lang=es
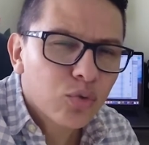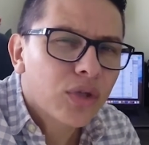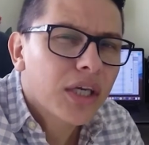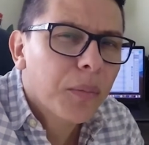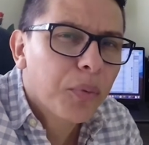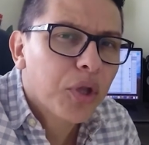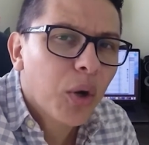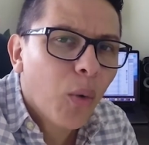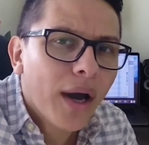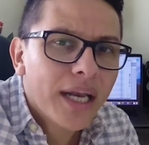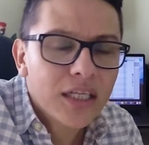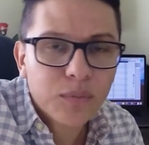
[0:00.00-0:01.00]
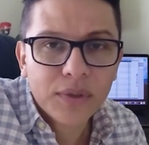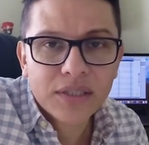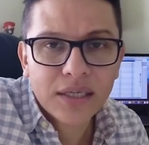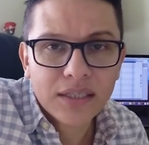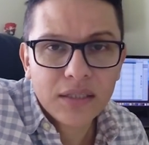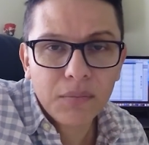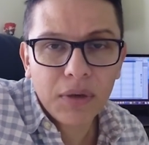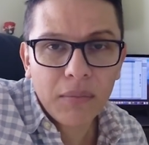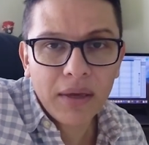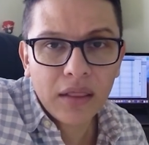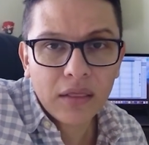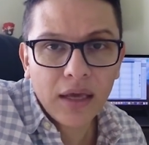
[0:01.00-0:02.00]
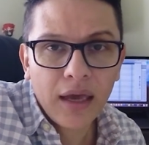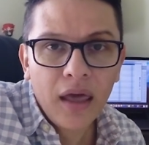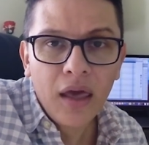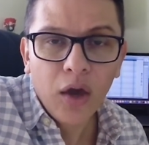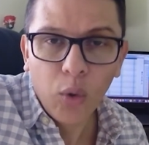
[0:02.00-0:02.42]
un equipo de Juárez pues que simplemente